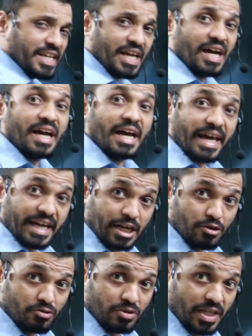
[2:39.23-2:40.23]
ఏరియా
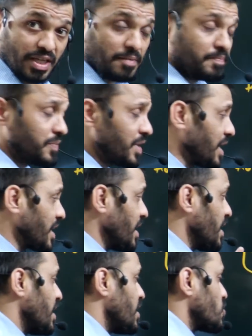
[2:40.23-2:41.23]
ఎక్కడుంది అంటే
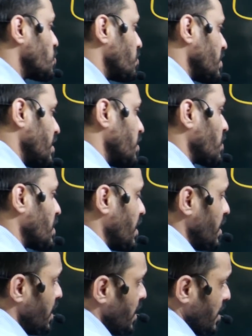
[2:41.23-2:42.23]
సో దాని యొక్క
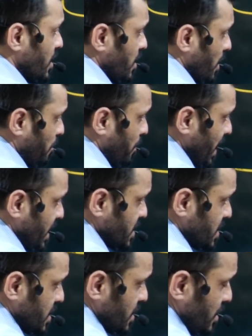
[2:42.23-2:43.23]

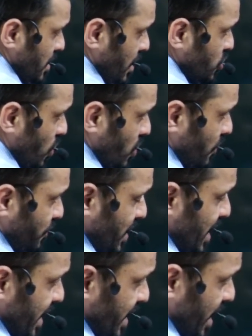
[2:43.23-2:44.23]
ప్లేస్
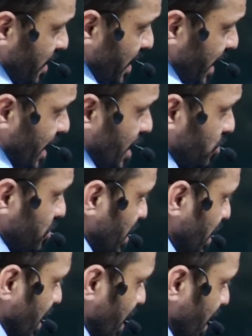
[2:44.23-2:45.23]
జాగ్రఫికల్ ఏరియా
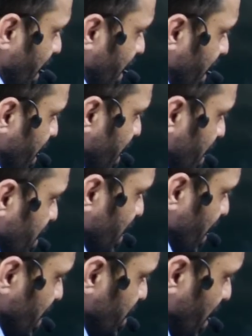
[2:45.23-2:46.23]
ఎక్కడుంది అలానే
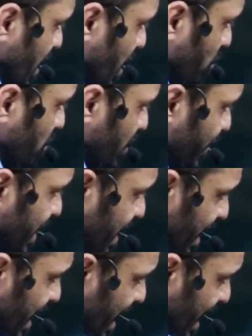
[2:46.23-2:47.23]
దానికి దగ్గరగా ఉన్నటువంటి
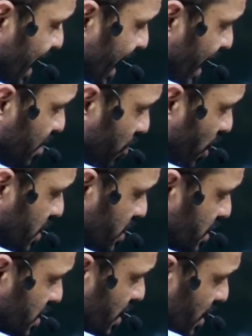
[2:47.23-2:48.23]
ల్యాండ్ మార్క్స్